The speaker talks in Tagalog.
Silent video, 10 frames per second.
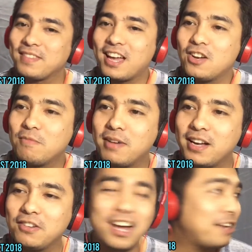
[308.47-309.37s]
I hope uh,
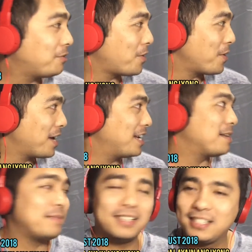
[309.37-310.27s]
you guys are okay
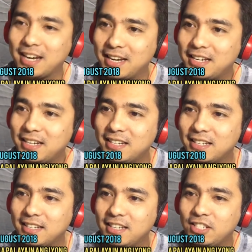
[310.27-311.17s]
naman dyan
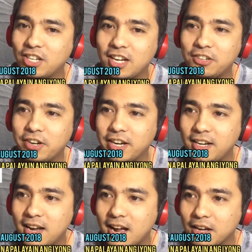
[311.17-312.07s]
ni John Ray,
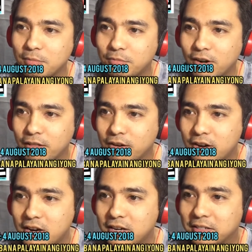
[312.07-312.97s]
ang aking
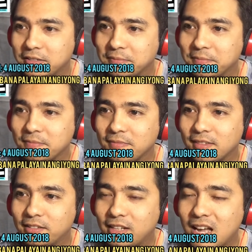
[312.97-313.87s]
brother.
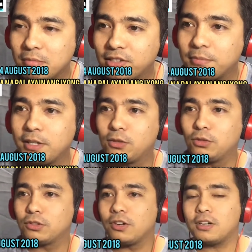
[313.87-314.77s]
Salamat sa
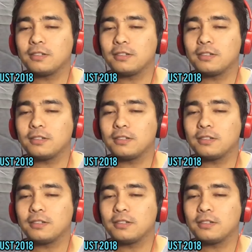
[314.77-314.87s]
pagtutok